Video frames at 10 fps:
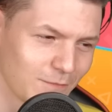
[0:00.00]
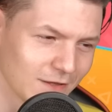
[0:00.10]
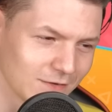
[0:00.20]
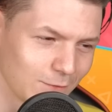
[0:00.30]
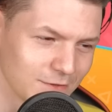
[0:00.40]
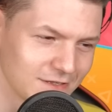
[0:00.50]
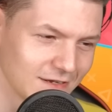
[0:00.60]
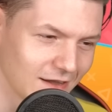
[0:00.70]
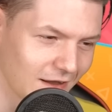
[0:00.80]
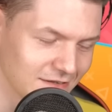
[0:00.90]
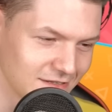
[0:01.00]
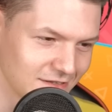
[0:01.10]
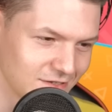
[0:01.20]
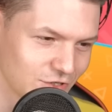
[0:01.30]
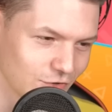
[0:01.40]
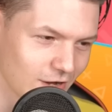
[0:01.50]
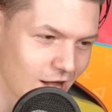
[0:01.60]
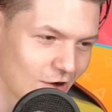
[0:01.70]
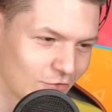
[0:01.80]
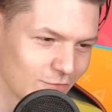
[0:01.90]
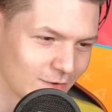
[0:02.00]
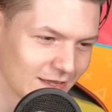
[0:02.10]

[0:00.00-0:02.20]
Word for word: подгузниках. Здесь еще Кауфма